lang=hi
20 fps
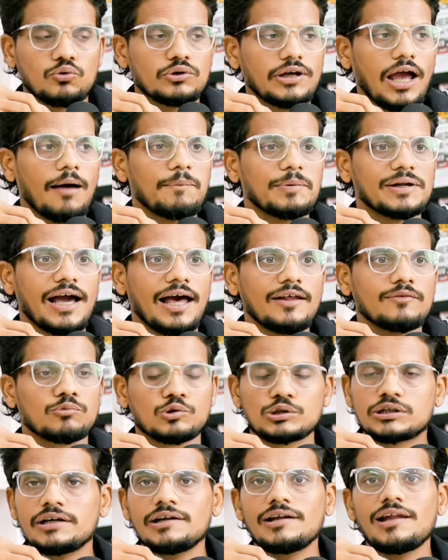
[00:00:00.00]
तो यहाँ पर गाइज
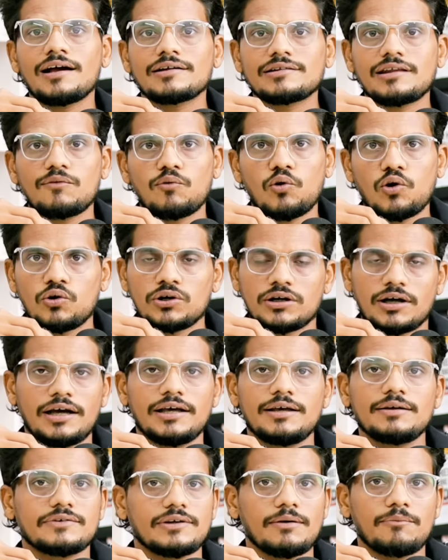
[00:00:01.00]
मुझे नहीं लगता है वो
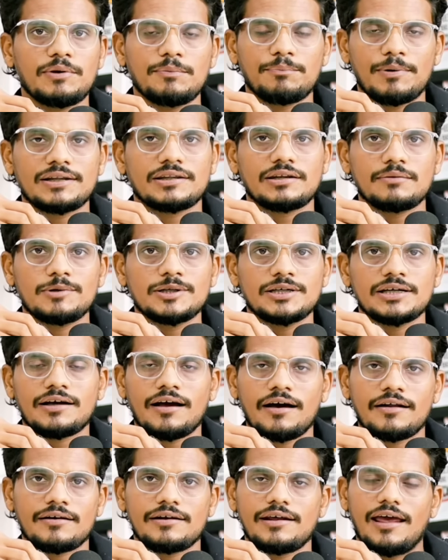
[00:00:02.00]
कहीं से भी बदतमीजी
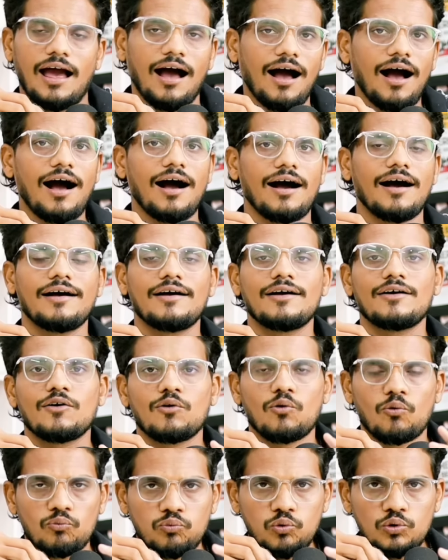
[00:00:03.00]
कर रही है हाँ
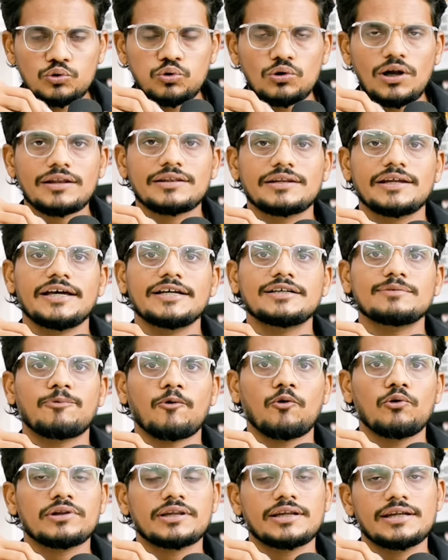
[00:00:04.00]
वो थोड़ा तेज
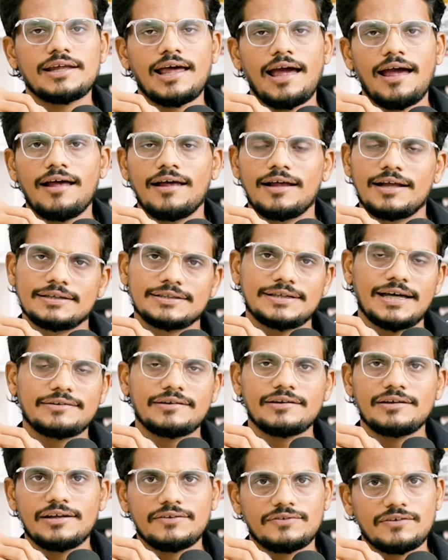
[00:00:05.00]
बोलती है
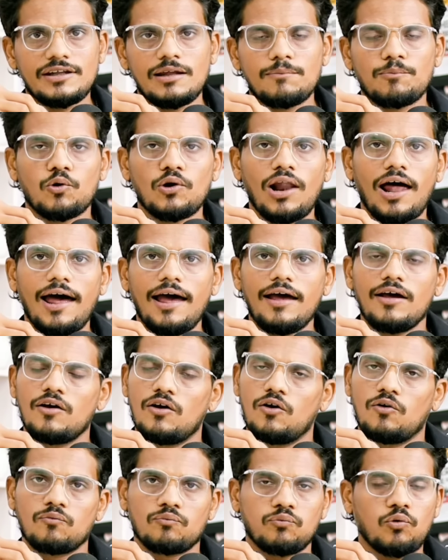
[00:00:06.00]
जैसे नेजी ने बोला है
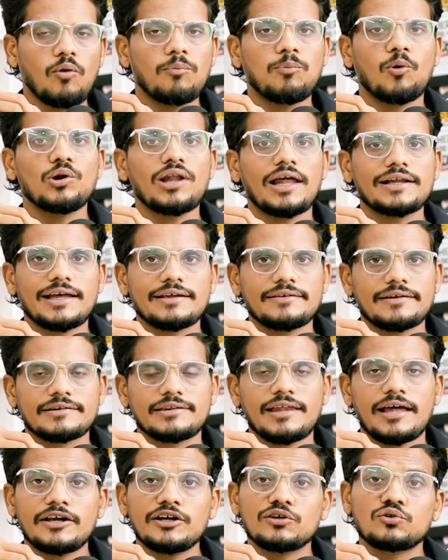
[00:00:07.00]
वो बोला जा
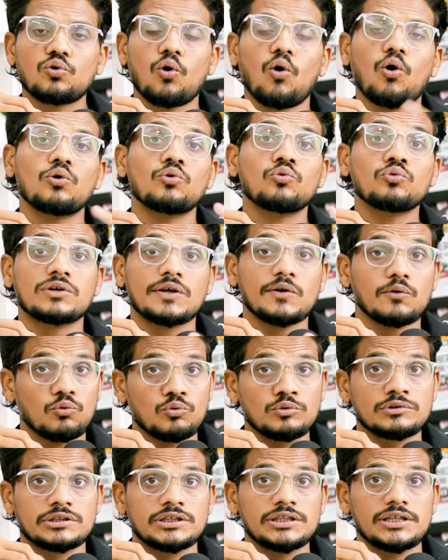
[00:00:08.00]
सकता है कि टोन उसकी
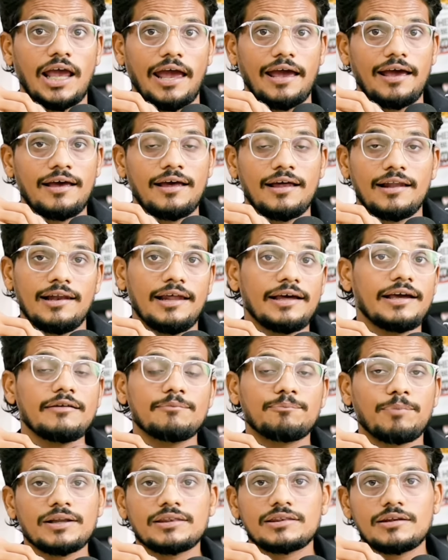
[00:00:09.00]
ऊंची है
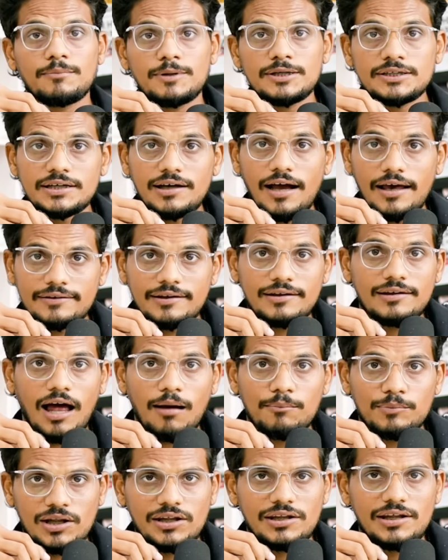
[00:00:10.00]
लेकिन बदतमीजी का ऐसे
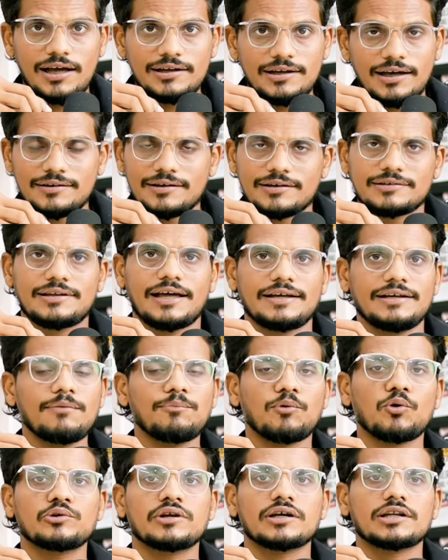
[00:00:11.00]
नाम नहीं दिया जा सकता है
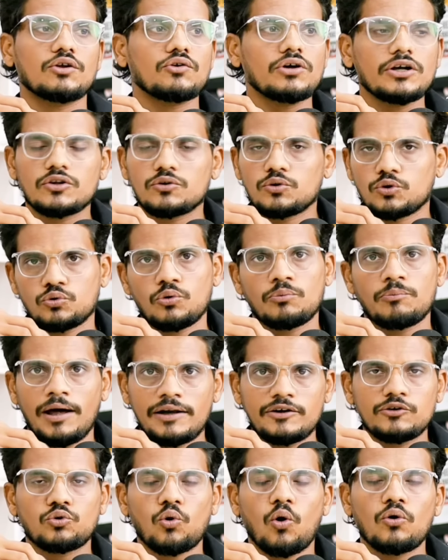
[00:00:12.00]
ये बोल सकते हो कि
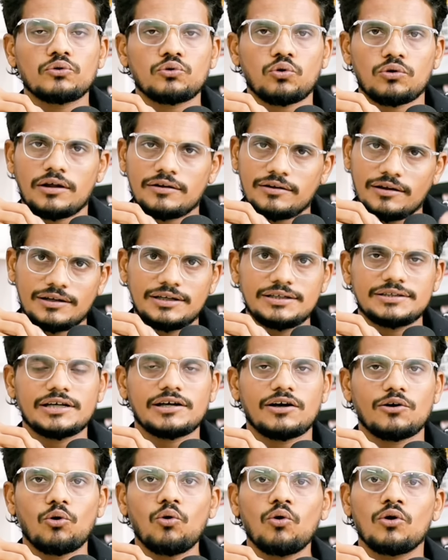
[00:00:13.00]
तुम्हारी टोन थोड़ा सा
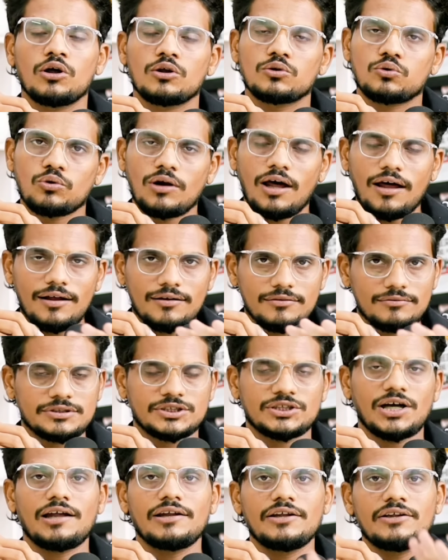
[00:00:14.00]
नीचे करो थोड़ा
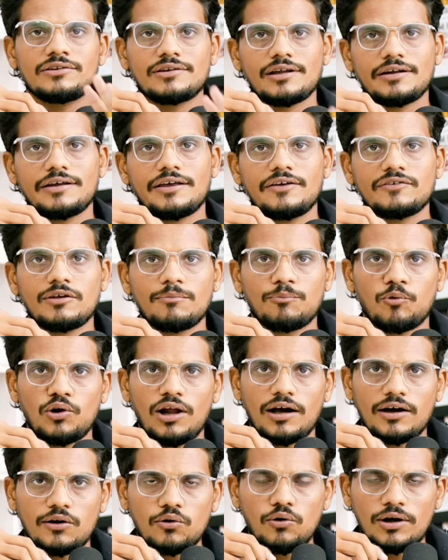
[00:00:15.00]
शालीन तरीके से
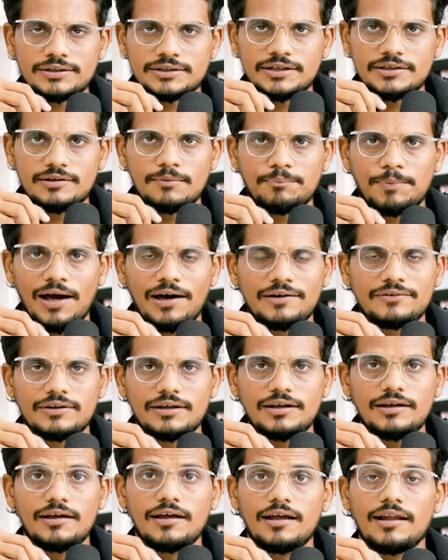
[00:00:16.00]
बोला करो अच्छे से प्यार
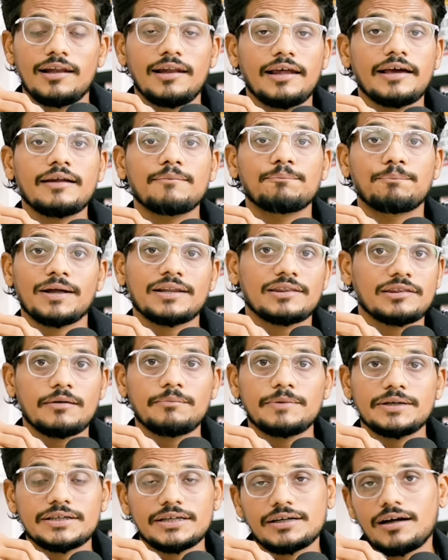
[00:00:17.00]
से लेकिन
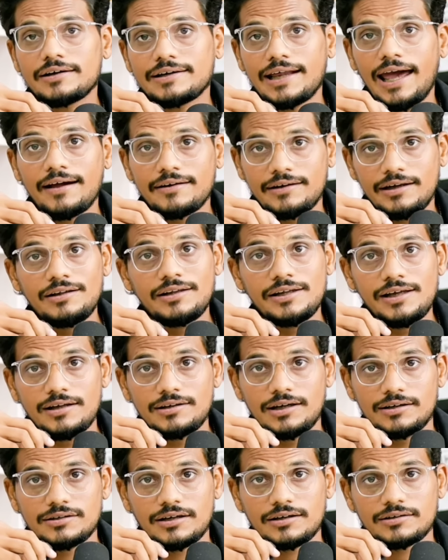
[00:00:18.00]
बदतमीजी का टैग नहीं
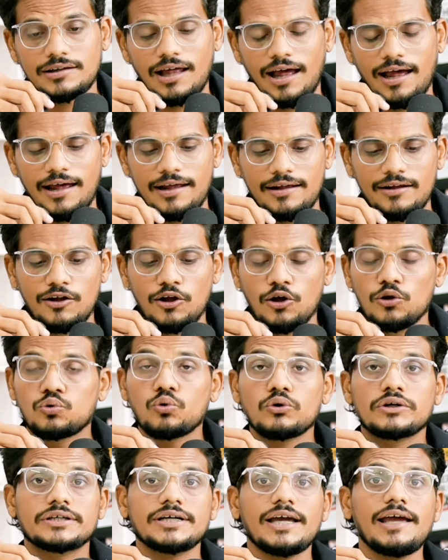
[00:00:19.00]
दिया जा सकता है
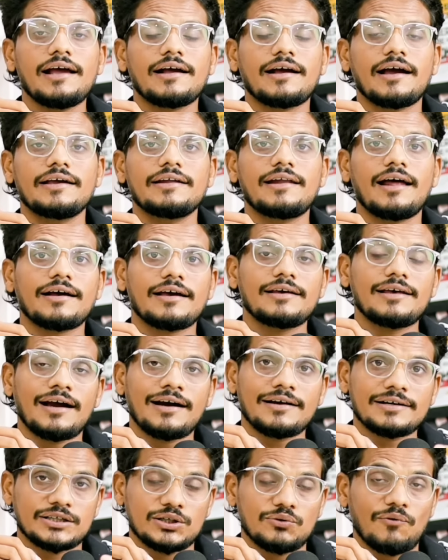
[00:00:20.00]
तो ये कहीं ना कहीं
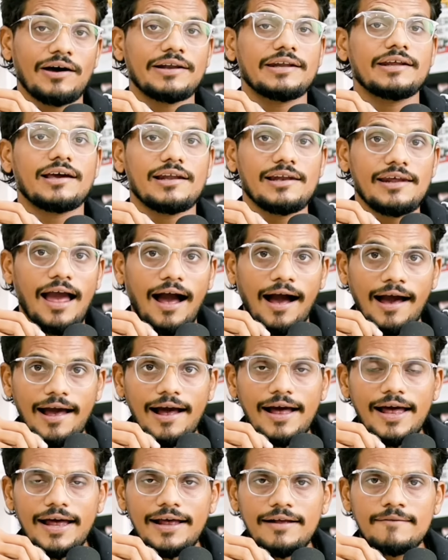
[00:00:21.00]
अगर शिवानी के लिए
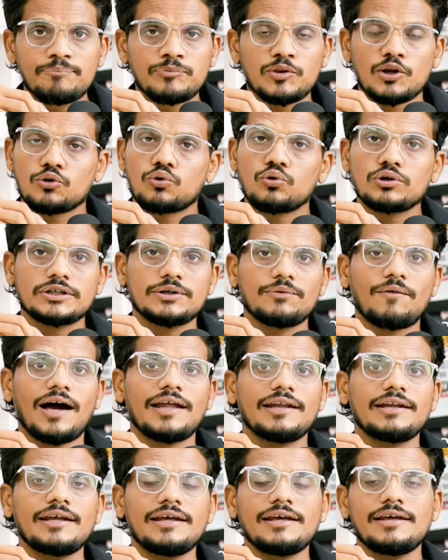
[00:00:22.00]
आया है तो
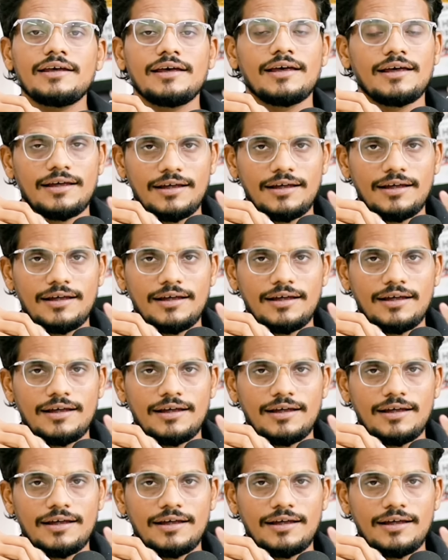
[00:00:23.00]
शिवानी